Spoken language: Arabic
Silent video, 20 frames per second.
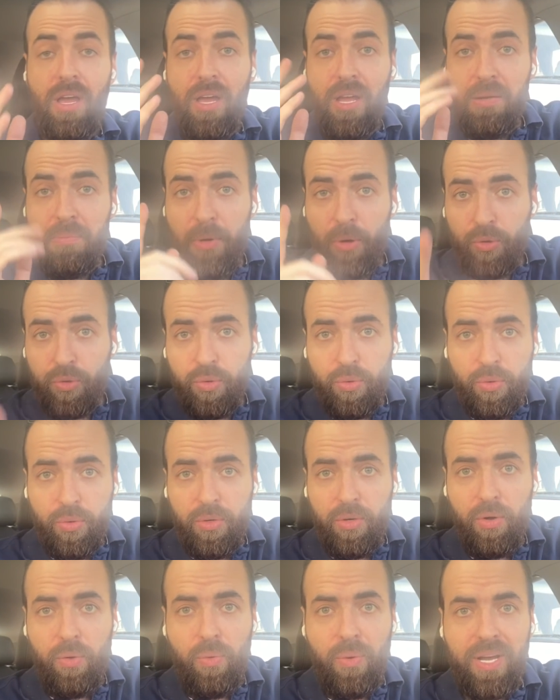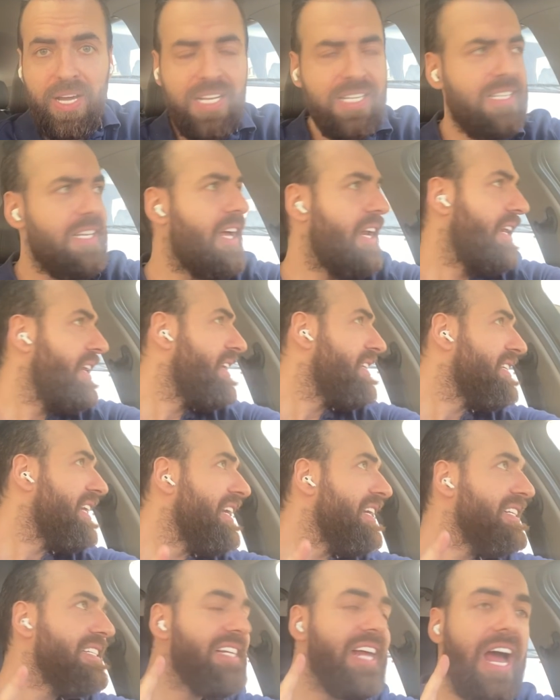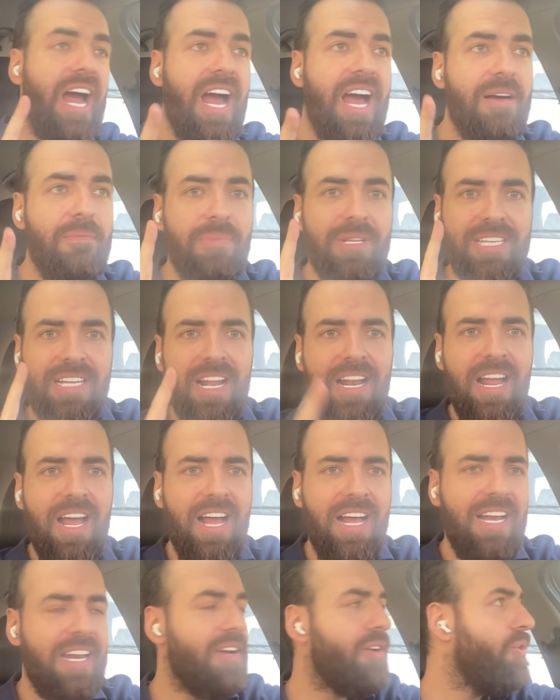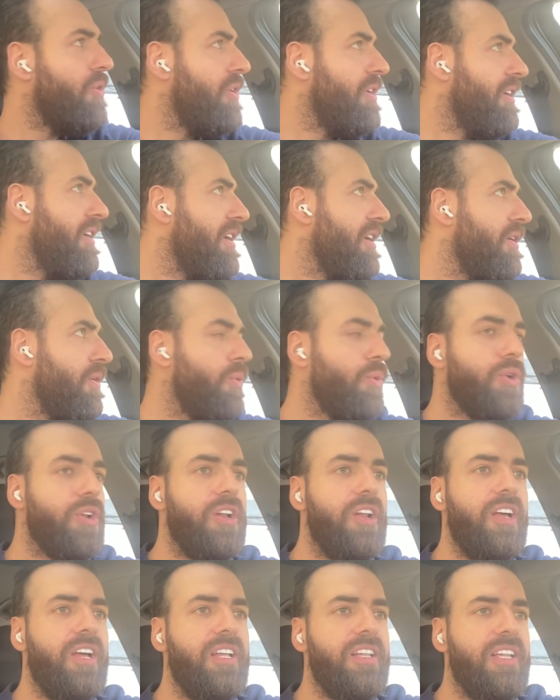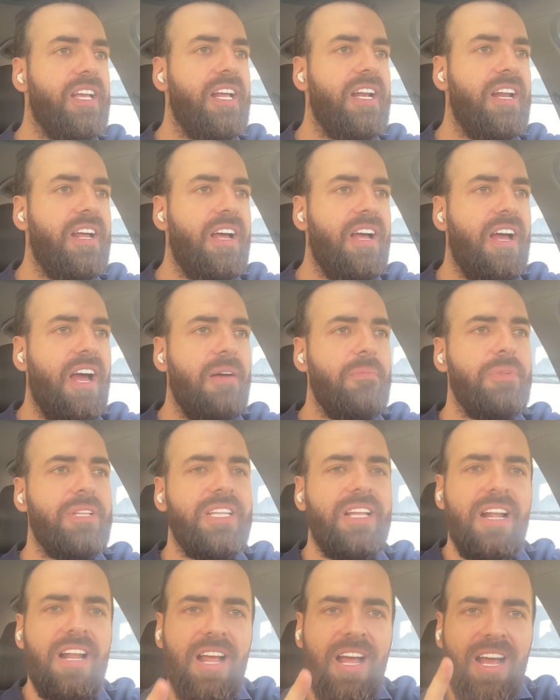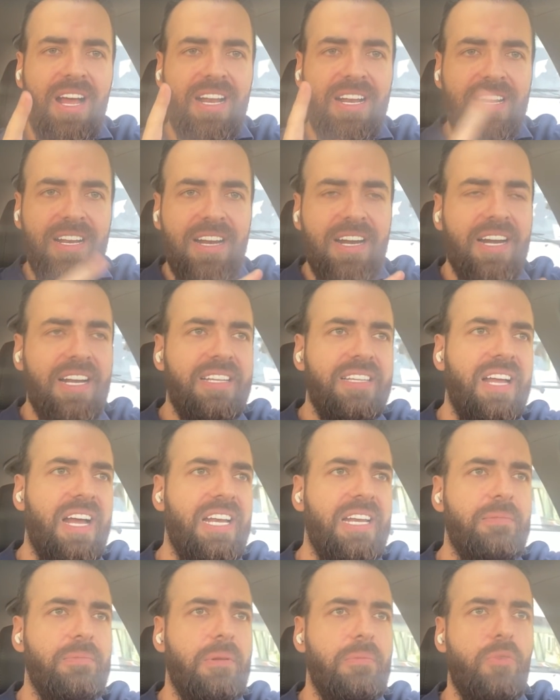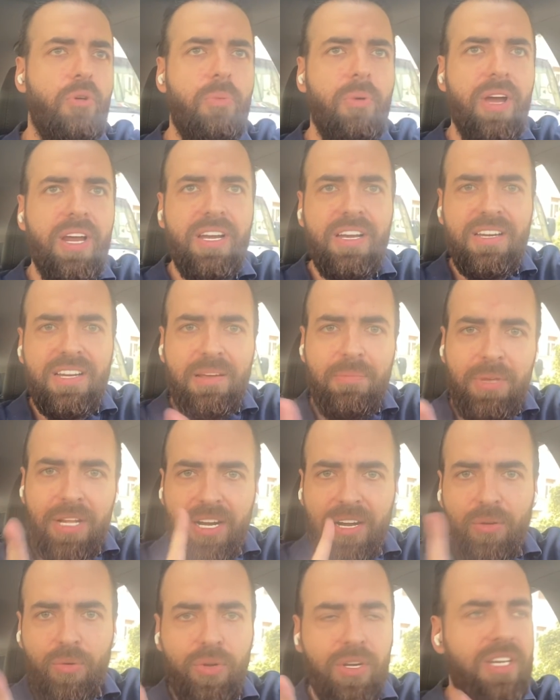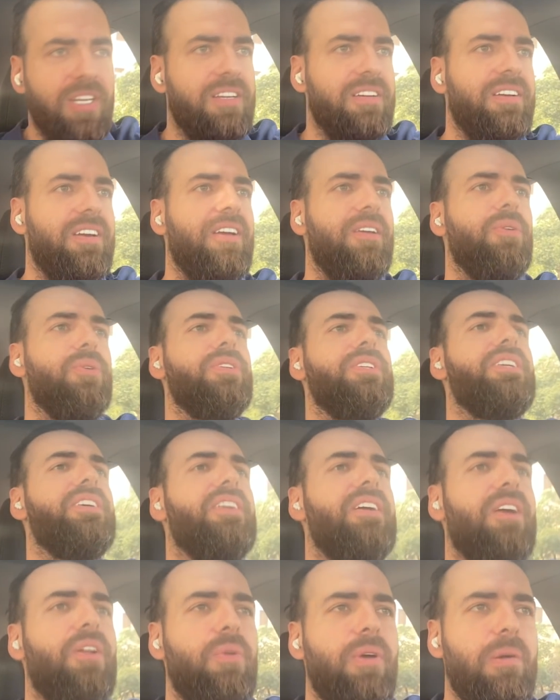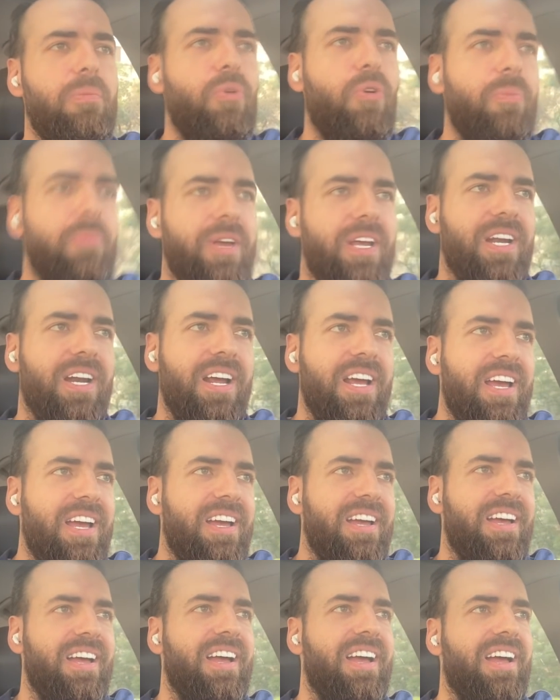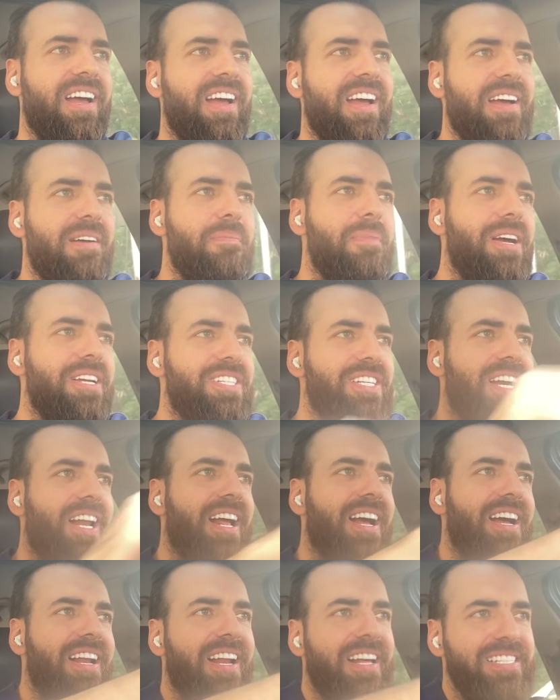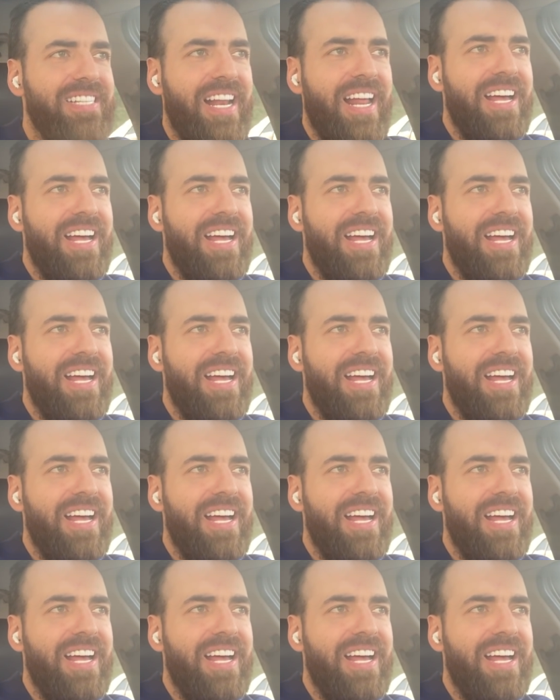الموضوع هو كالتالي انا صار لي ساعه عم بتطلع عليكم وطلعت انا عم بتطلع على القرنه الثانيه من الموبايل الكاميرا هونيك حلو كثير حلو ابو عمير آه، ماشي الحال اذا